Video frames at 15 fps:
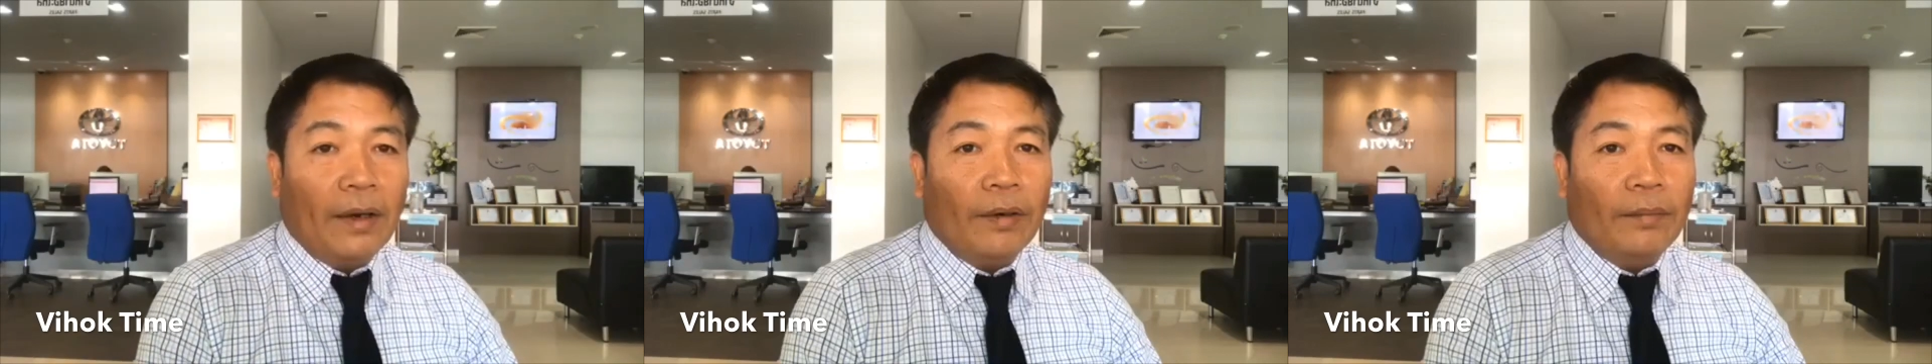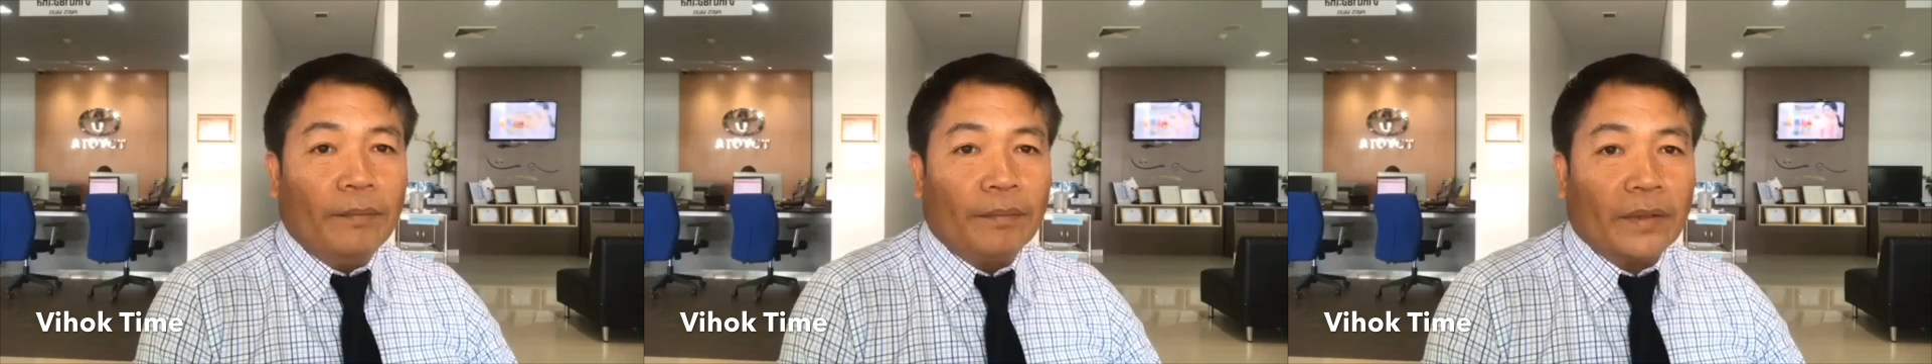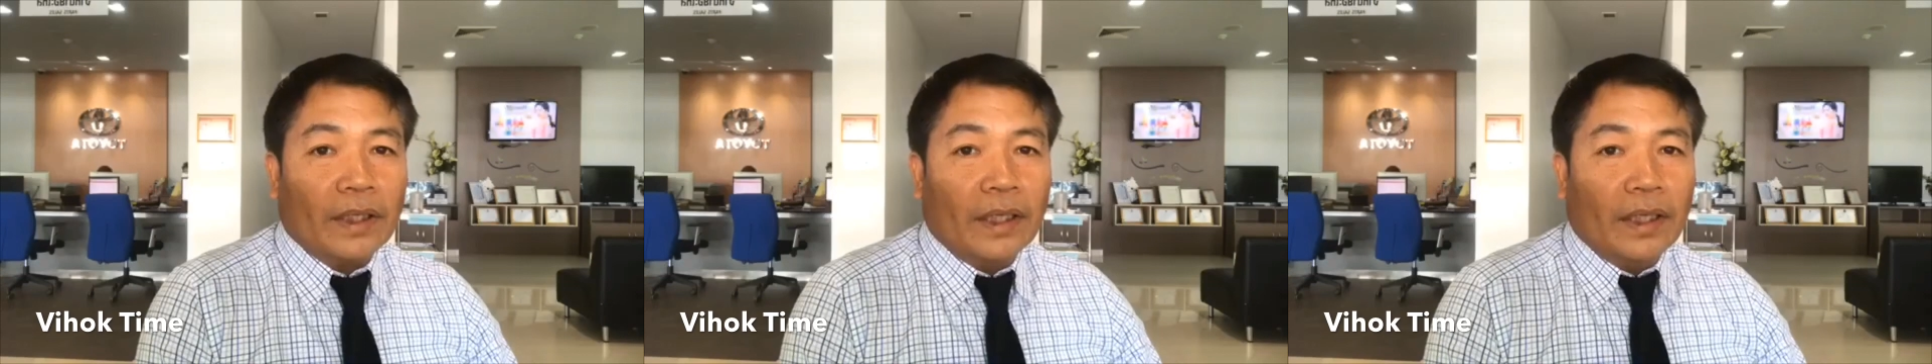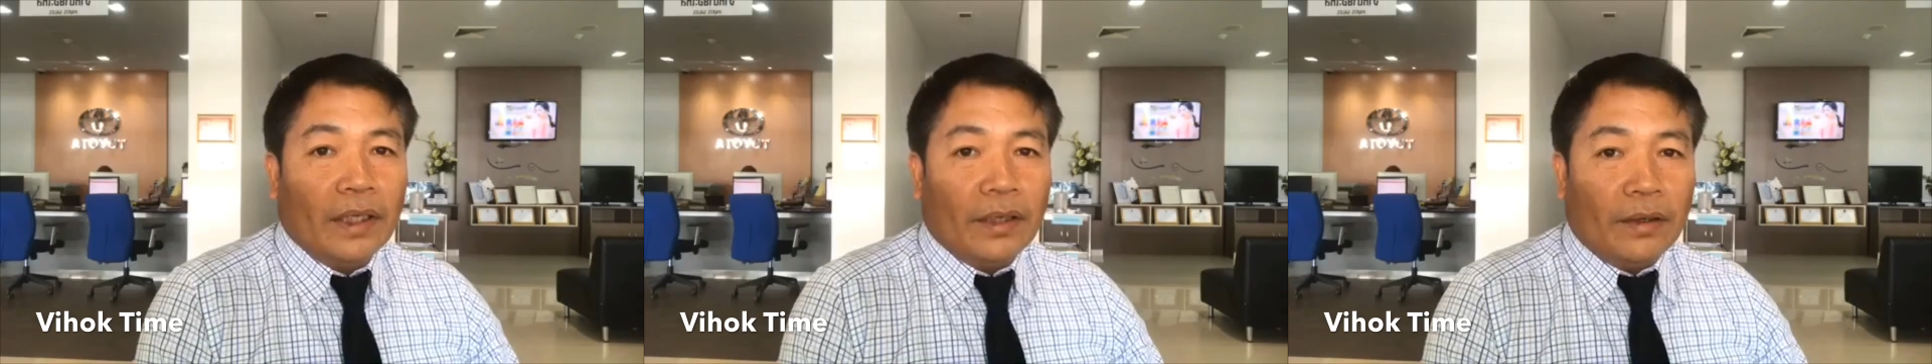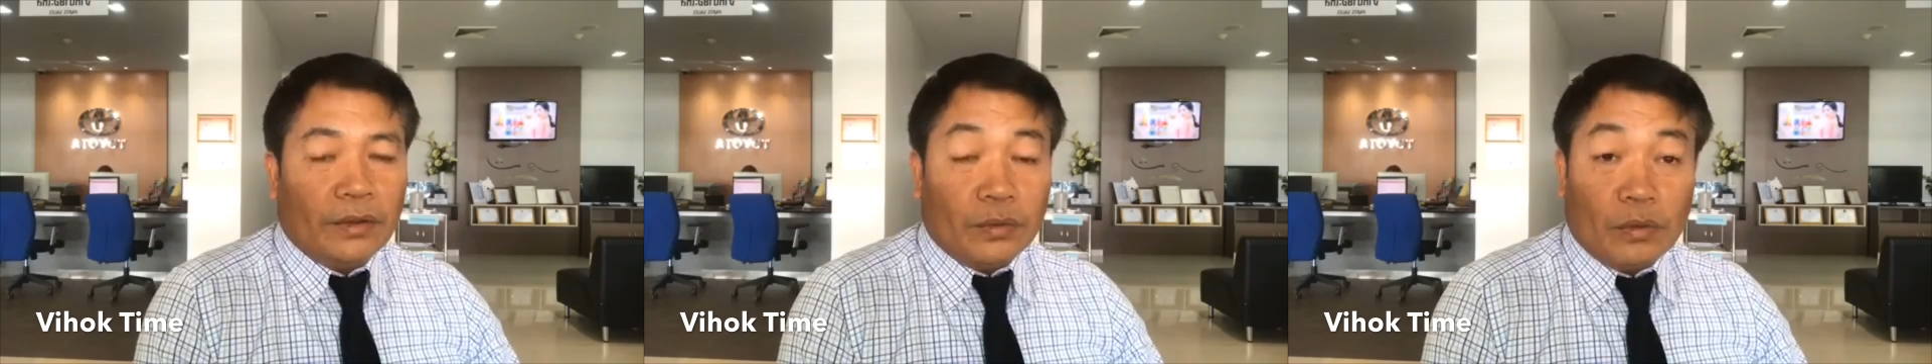ว
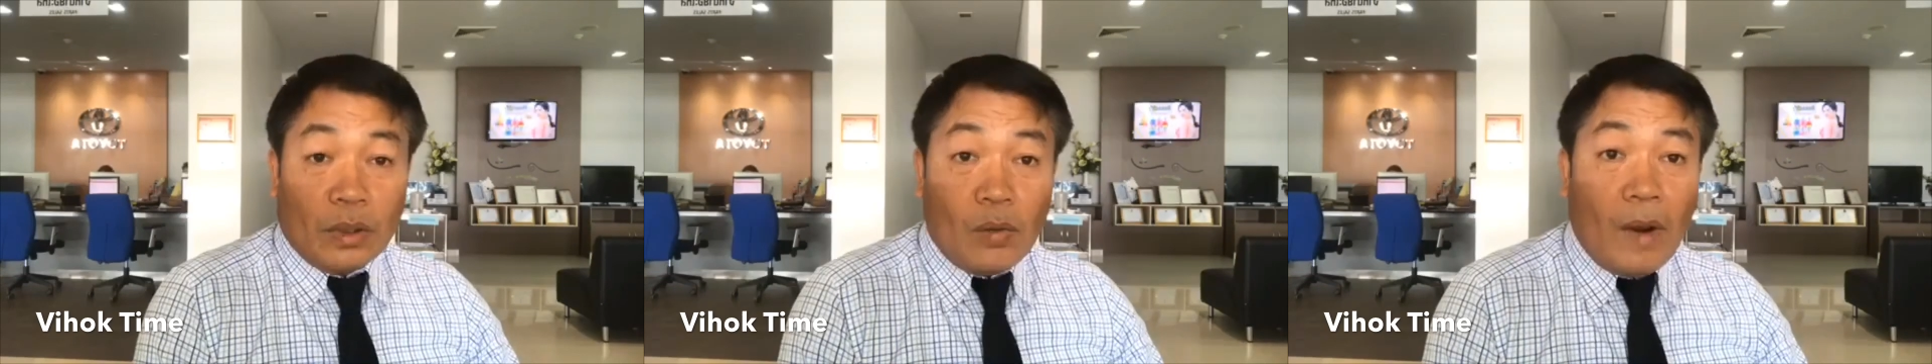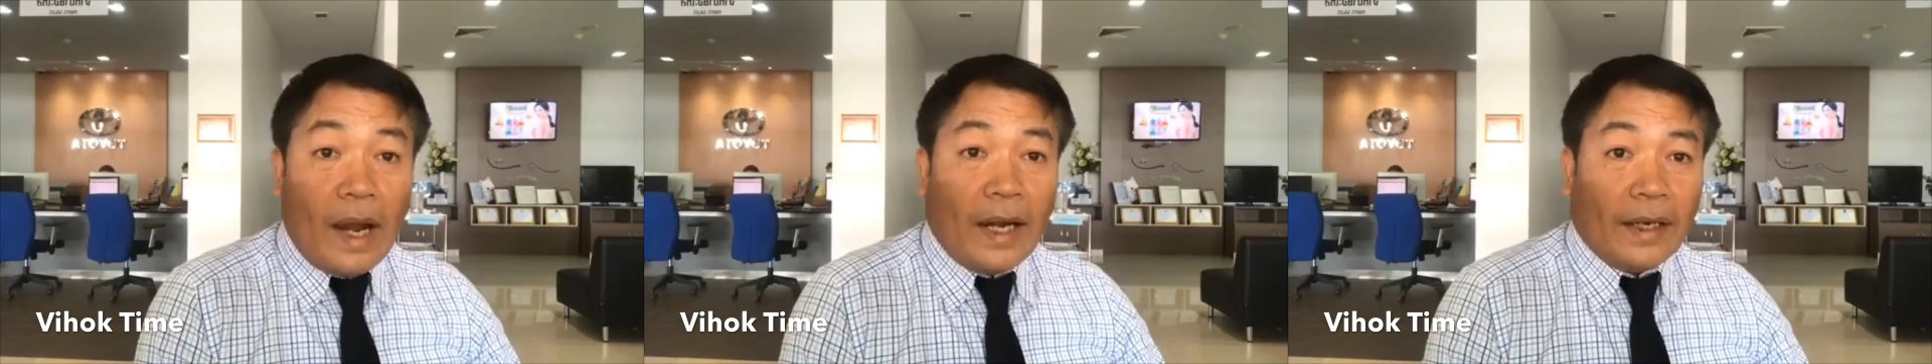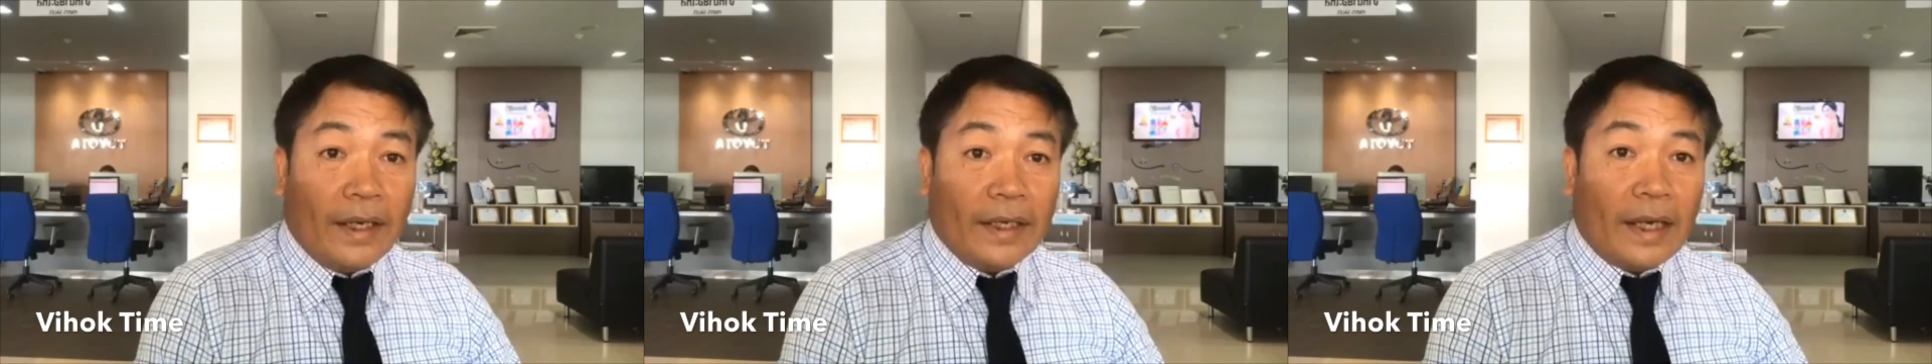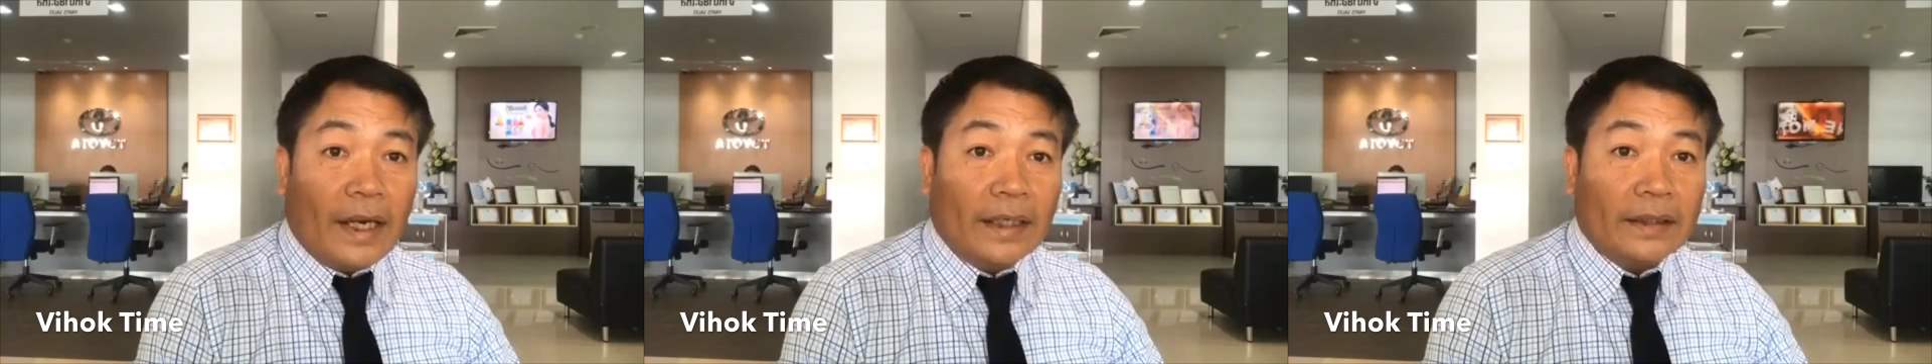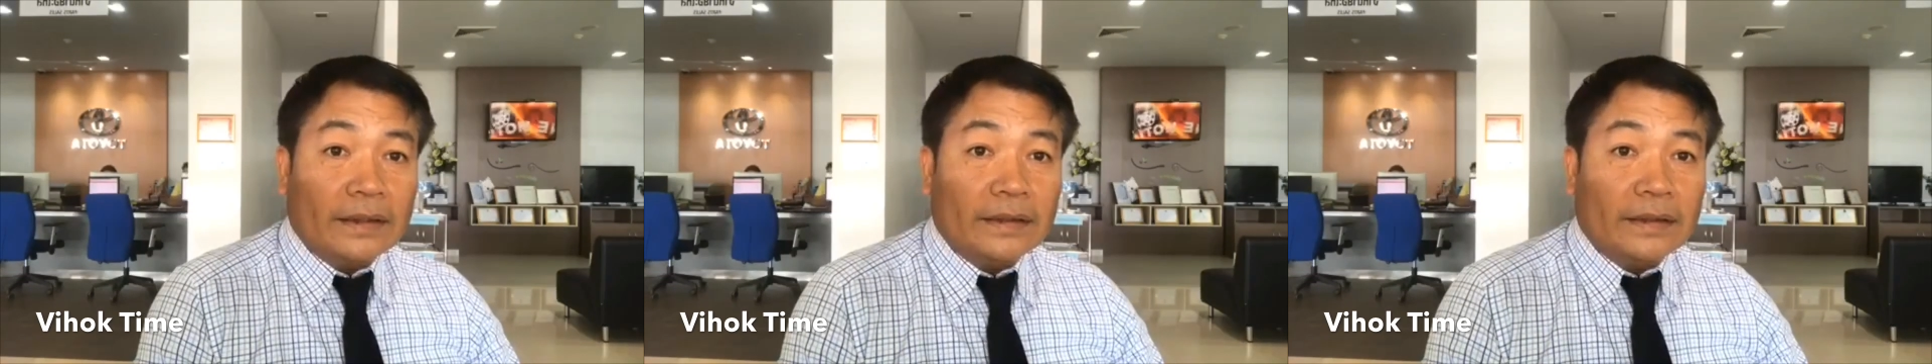ก็อยู่ระหว่างในการ